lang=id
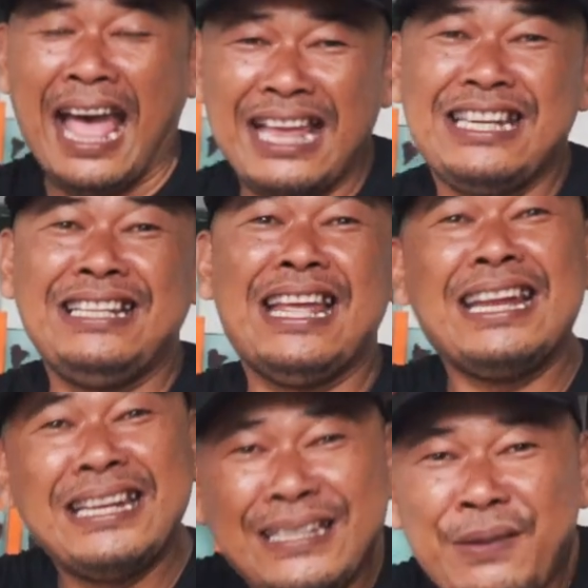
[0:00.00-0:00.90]

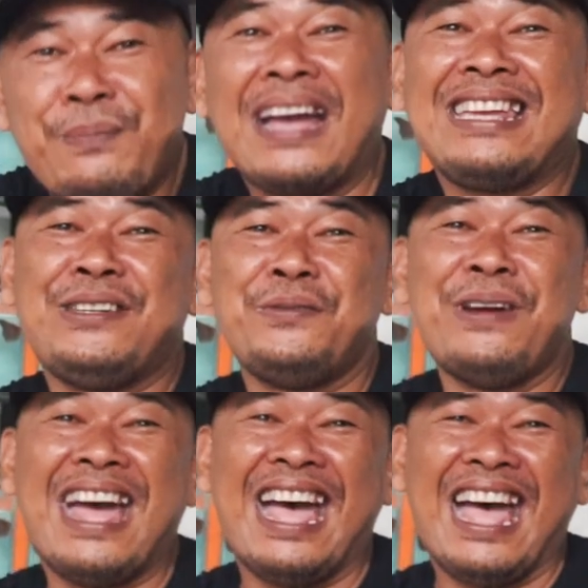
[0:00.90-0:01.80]
hasilnya dibagi
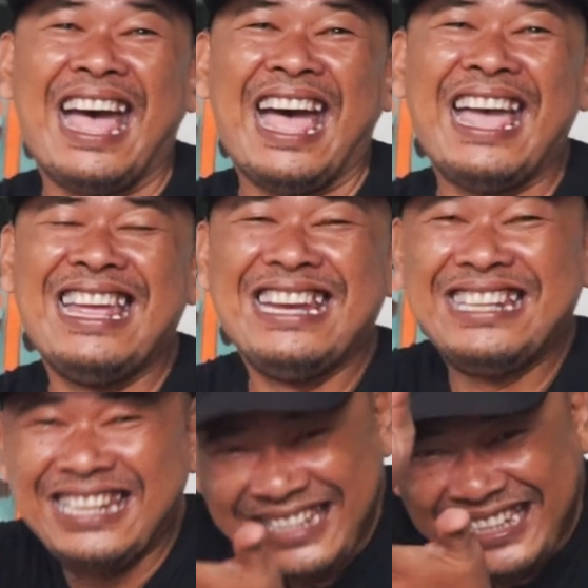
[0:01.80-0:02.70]
dua. Okay,
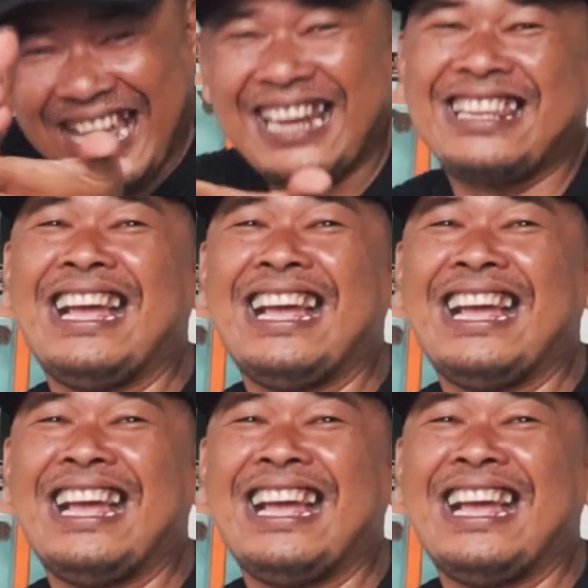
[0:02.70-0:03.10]
di okay, sigar okay.